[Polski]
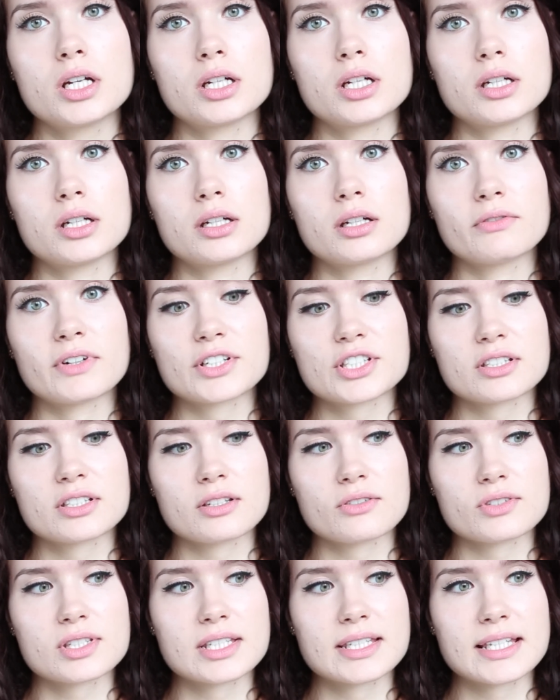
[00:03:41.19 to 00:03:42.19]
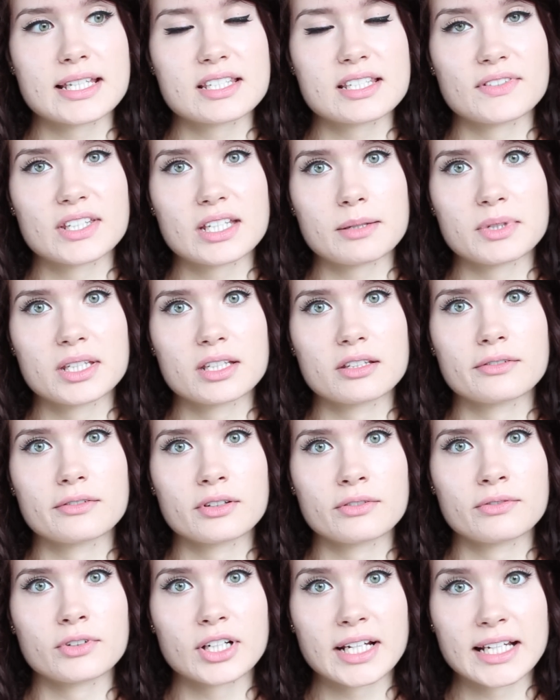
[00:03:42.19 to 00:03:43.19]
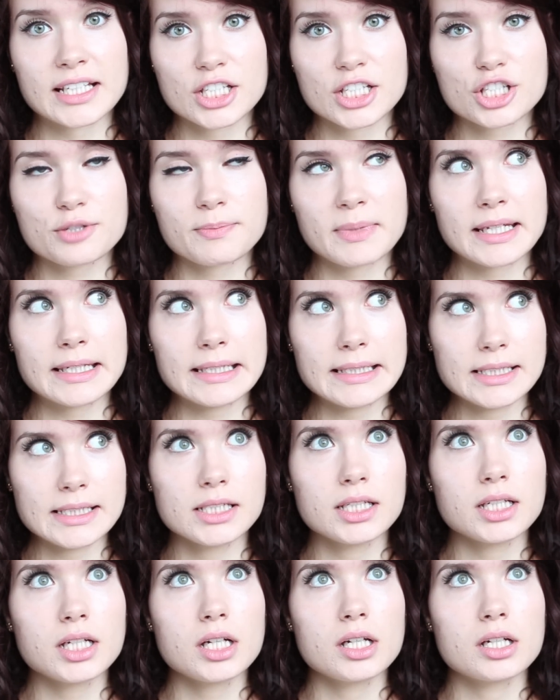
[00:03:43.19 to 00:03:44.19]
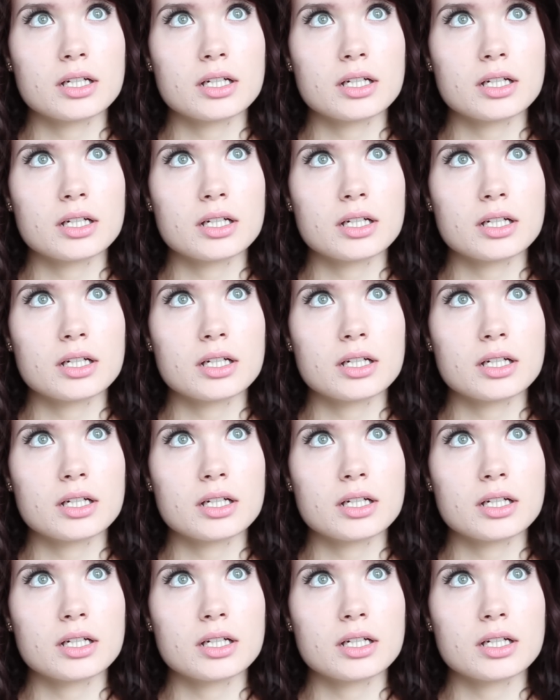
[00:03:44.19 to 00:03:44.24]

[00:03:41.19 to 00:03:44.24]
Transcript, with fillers: e, właśnie tą syntezę witaminy D w organizmie i